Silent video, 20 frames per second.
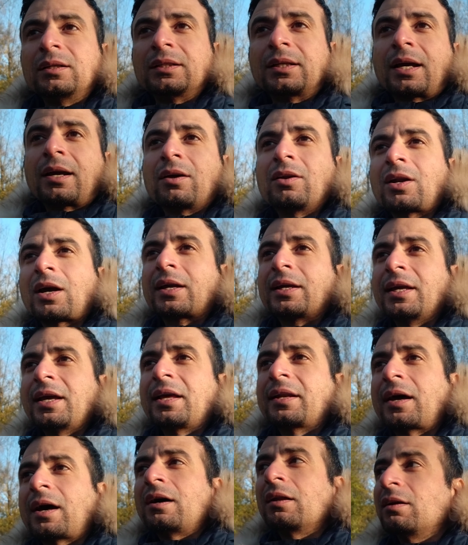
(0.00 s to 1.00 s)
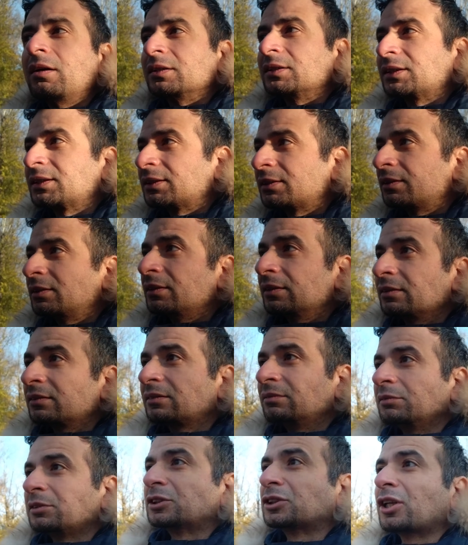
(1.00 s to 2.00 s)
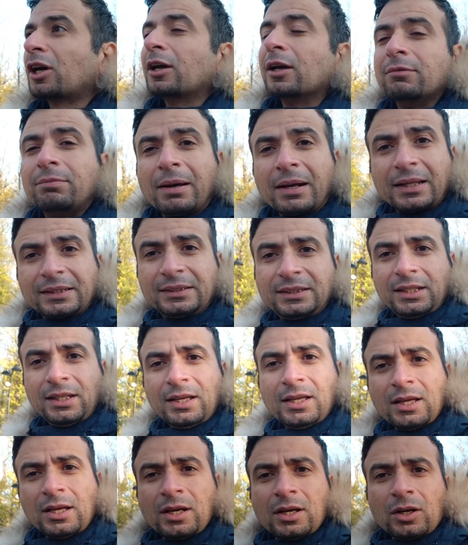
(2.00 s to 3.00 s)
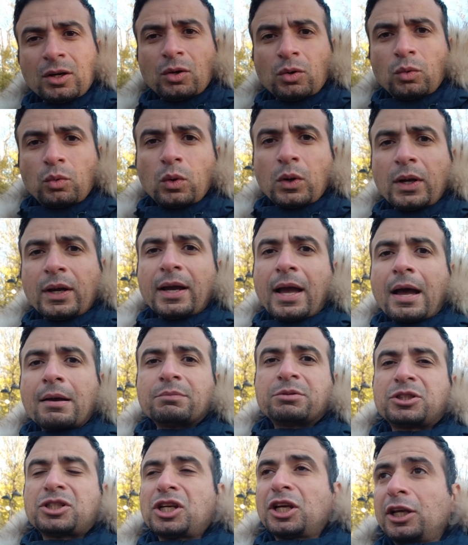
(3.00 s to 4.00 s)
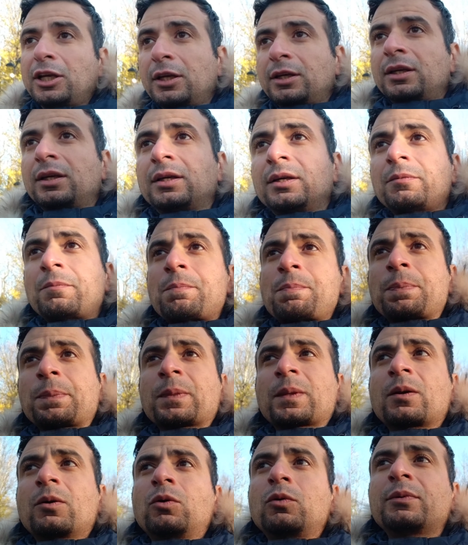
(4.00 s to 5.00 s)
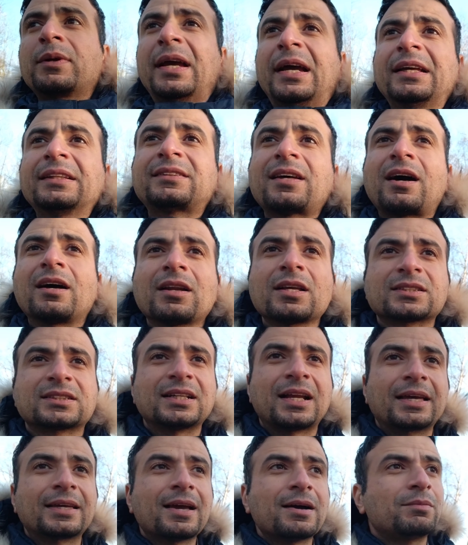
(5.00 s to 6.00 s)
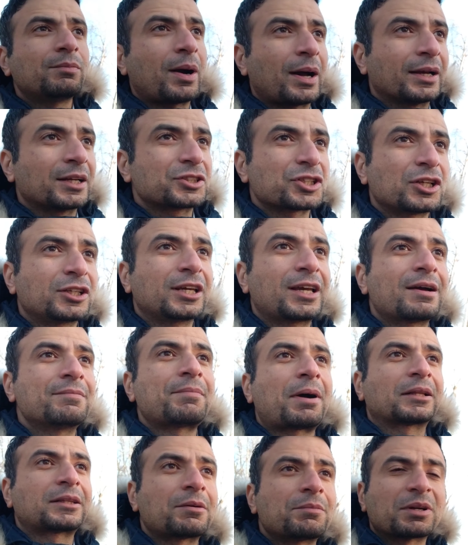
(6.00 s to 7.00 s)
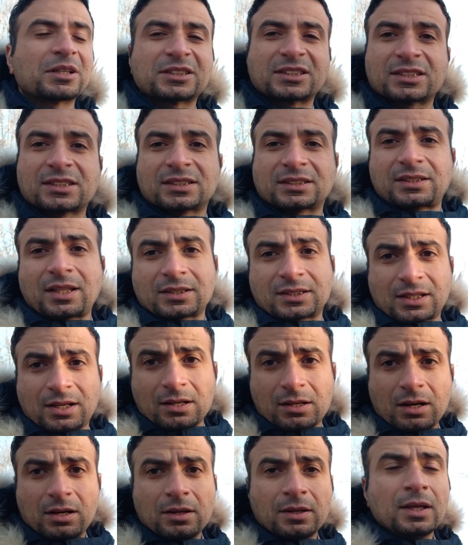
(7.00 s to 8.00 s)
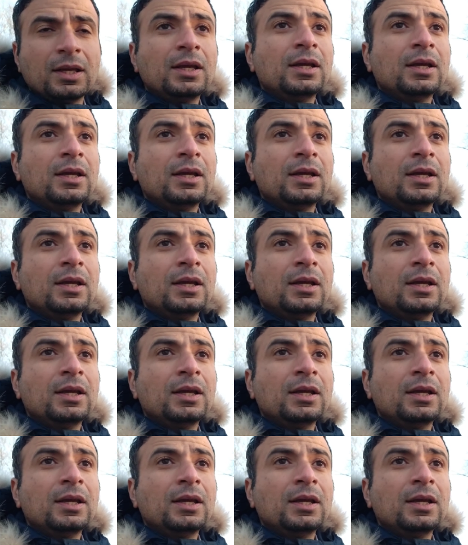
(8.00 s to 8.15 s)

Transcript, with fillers: يعني يقول لك ايه انا خلاص مش طايق البلد دي وهمشي وبيعد خلاص الايام علشان يجمع ثمن التذكره